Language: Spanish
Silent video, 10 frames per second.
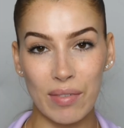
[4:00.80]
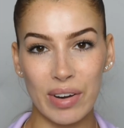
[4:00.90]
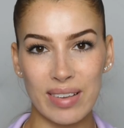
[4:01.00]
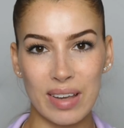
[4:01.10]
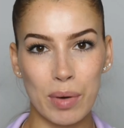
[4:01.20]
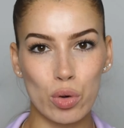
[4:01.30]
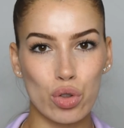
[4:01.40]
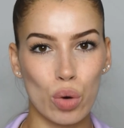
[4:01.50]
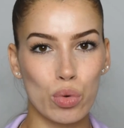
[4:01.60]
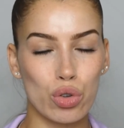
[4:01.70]
la verdad es que me
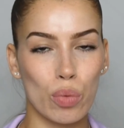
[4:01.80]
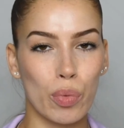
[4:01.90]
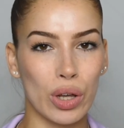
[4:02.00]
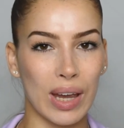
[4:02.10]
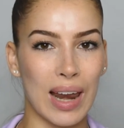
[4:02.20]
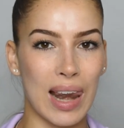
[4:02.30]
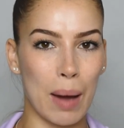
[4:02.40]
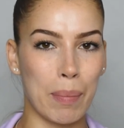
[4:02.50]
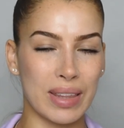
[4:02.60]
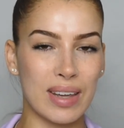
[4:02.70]
gustó mucho porque
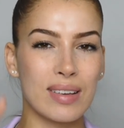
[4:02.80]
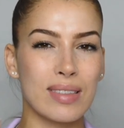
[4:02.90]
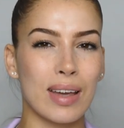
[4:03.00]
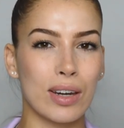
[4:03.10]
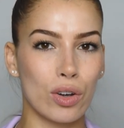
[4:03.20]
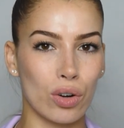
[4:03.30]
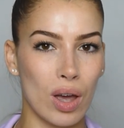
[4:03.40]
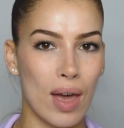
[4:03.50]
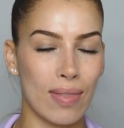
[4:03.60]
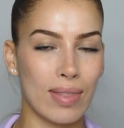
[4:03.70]
la parte exterior
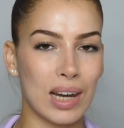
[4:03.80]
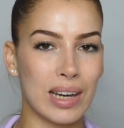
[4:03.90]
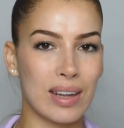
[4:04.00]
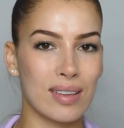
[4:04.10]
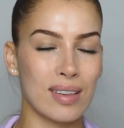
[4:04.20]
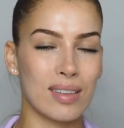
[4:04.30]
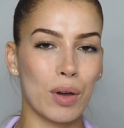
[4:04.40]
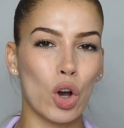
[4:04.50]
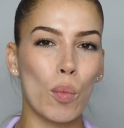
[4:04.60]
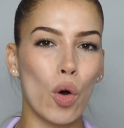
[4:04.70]
del iris se
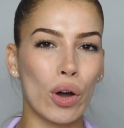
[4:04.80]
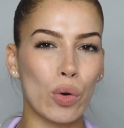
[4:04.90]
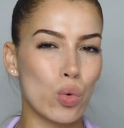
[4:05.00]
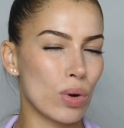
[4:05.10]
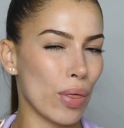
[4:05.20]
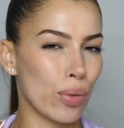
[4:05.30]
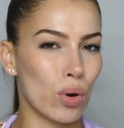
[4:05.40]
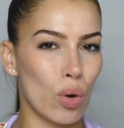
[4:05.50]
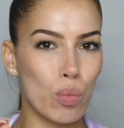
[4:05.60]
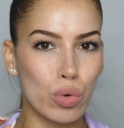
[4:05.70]
ve como un
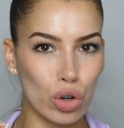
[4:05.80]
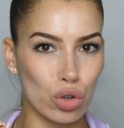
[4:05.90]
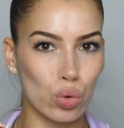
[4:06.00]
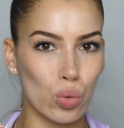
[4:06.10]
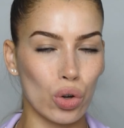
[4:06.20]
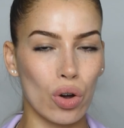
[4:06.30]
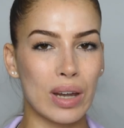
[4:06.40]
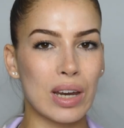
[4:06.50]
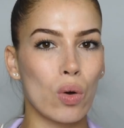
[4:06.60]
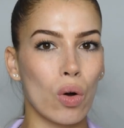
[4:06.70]
azul muy oscuro
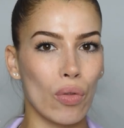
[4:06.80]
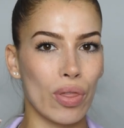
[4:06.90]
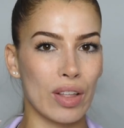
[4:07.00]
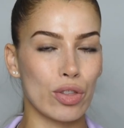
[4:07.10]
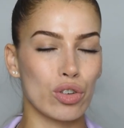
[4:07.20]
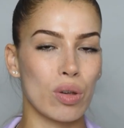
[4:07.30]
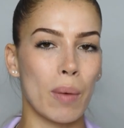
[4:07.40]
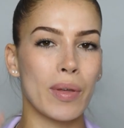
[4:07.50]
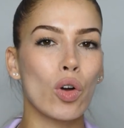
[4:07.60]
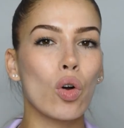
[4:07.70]
y luego dentro se va
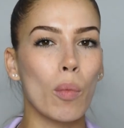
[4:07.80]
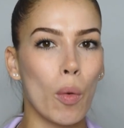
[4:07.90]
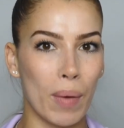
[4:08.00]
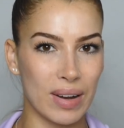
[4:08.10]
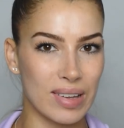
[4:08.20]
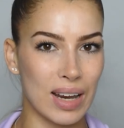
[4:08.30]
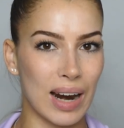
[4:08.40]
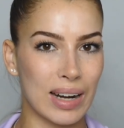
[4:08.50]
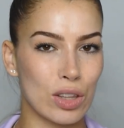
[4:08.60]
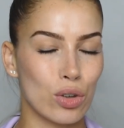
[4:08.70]
viendo como más
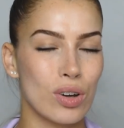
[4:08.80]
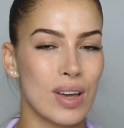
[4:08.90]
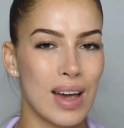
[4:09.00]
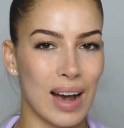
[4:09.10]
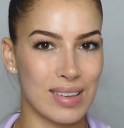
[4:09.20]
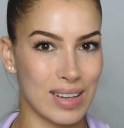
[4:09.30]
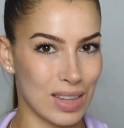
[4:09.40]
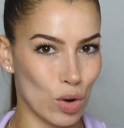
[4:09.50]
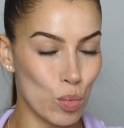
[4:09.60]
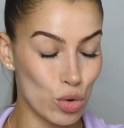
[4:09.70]
clarito, así que
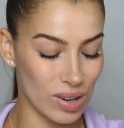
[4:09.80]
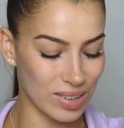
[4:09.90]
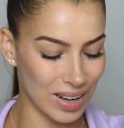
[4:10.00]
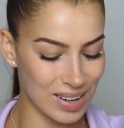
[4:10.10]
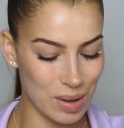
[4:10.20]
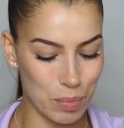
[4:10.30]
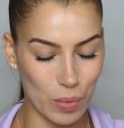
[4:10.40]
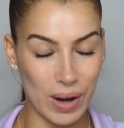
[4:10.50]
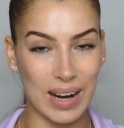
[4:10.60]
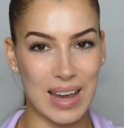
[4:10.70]
tengo muchas ganas de
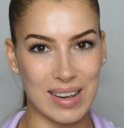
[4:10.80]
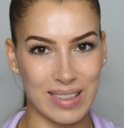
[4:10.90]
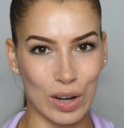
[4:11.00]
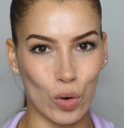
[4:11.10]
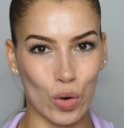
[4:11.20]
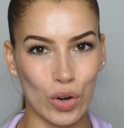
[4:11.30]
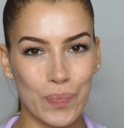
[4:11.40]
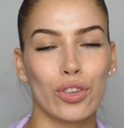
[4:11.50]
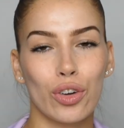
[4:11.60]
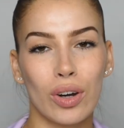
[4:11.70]
probar este color.
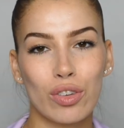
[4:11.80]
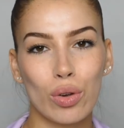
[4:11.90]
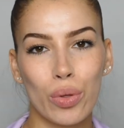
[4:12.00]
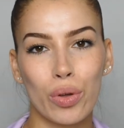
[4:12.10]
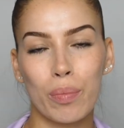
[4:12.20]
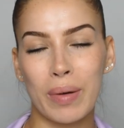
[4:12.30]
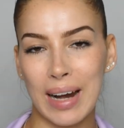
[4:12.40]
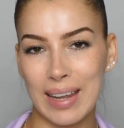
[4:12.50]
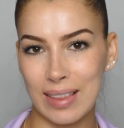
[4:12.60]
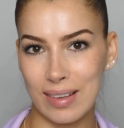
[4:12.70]
Yo la solución para
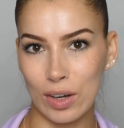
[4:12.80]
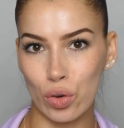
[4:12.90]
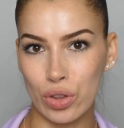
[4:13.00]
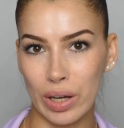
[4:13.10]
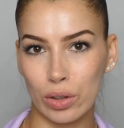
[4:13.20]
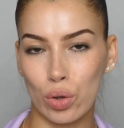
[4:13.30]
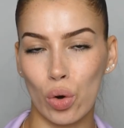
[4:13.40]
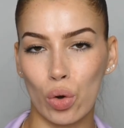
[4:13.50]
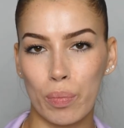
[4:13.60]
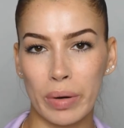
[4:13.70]
lentes de contacto
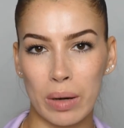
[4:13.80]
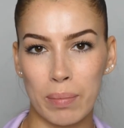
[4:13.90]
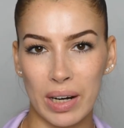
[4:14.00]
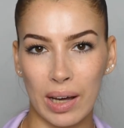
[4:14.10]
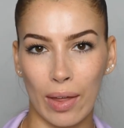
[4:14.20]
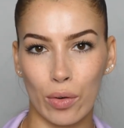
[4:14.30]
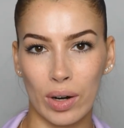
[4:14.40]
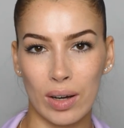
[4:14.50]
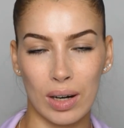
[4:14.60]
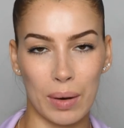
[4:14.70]
lo compré en
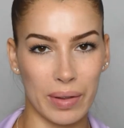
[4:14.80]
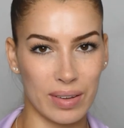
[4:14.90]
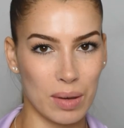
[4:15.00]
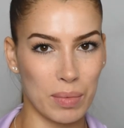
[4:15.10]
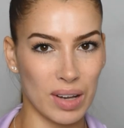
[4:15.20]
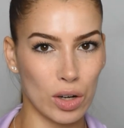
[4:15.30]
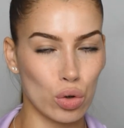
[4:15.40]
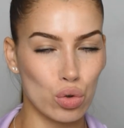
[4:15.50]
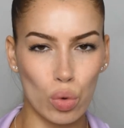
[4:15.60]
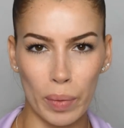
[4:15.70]
Mercadona, la verdad es que me
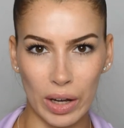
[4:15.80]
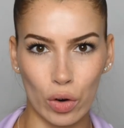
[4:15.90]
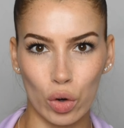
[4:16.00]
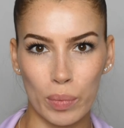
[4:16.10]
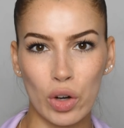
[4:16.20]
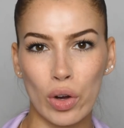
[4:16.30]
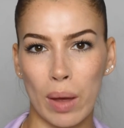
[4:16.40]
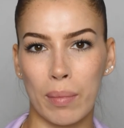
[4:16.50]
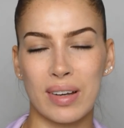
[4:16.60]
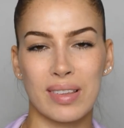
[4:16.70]
salió súper económico y
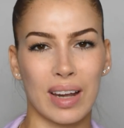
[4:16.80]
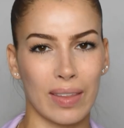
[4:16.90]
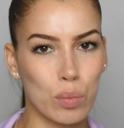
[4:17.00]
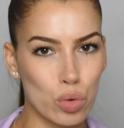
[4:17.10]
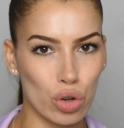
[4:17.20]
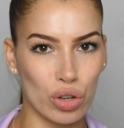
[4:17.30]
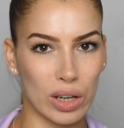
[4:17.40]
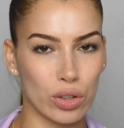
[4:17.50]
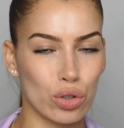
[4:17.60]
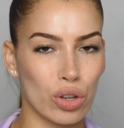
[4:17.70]
además tarda muchos
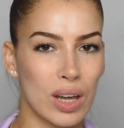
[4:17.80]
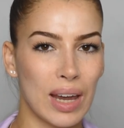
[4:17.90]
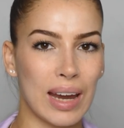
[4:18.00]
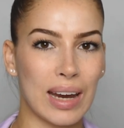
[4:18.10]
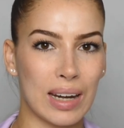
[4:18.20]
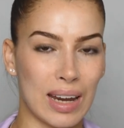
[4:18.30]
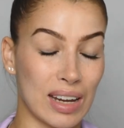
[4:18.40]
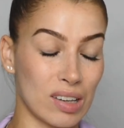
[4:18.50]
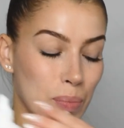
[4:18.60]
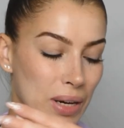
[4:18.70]
años en
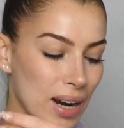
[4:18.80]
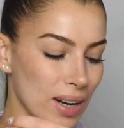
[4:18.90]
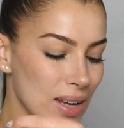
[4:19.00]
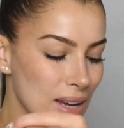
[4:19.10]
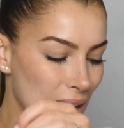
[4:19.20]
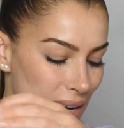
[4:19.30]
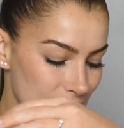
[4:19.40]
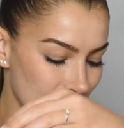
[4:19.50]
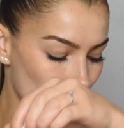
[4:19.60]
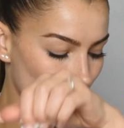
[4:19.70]
expirar,
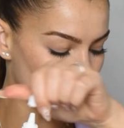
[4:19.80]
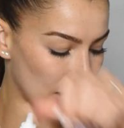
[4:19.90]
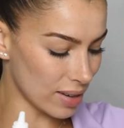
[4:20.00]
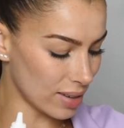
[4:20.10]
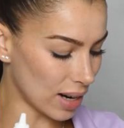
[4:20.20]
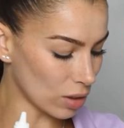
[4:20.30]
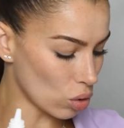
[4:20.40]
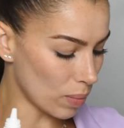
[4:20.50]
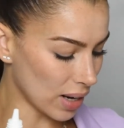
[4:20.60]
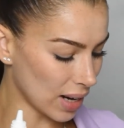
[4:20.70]
así que lo que haré será
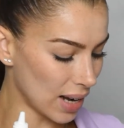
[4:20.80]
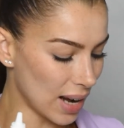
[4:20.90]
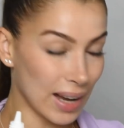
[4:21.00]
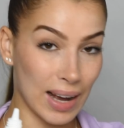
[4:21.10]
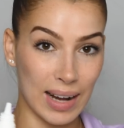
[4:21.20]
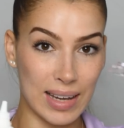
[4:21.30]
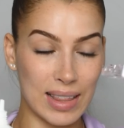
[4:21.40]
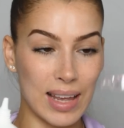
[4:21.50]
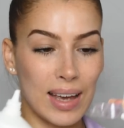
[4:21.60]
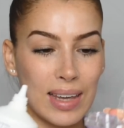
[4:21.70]
tomar la
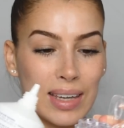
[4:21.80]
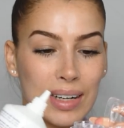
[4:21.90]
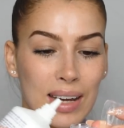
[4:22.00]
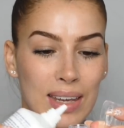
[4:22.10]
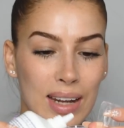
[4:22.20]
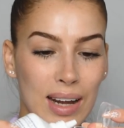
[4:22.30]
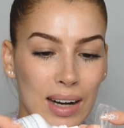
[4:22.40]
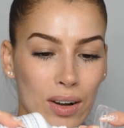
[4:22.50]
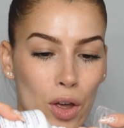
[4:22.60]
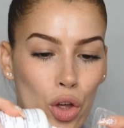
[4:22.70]
cajita y
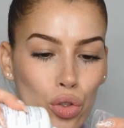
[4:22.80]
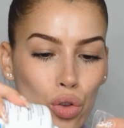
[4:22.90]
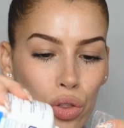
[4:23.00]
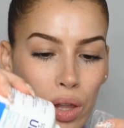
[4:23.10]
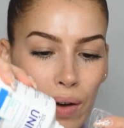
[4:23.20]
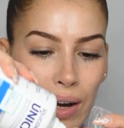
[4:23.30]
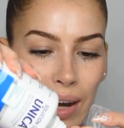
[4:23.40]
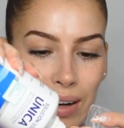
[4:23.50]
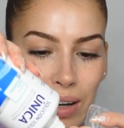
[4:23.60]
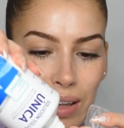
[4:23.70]
rellenar donde van
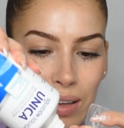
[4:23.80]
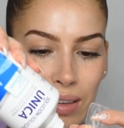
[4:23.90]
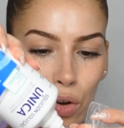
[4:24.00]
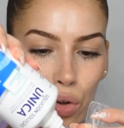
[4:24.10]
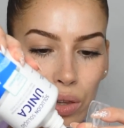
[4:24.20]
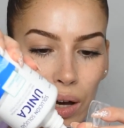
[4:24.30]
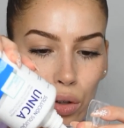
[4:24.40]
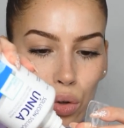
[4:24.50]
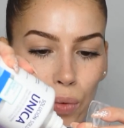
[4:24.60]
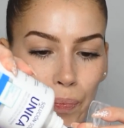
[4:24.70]
las lentes de
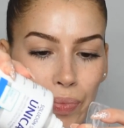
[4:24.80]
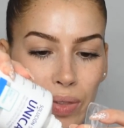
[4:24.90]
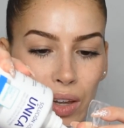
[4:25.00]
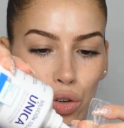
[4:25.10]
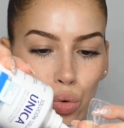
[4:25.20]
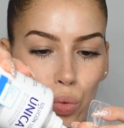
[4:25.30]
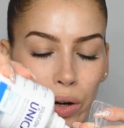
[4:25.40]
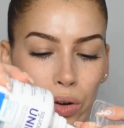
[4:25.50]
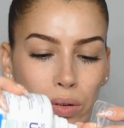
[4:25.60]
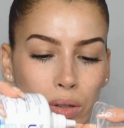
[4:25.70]
contacto de
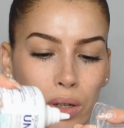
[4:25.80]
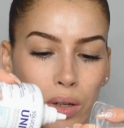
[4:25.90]
suero.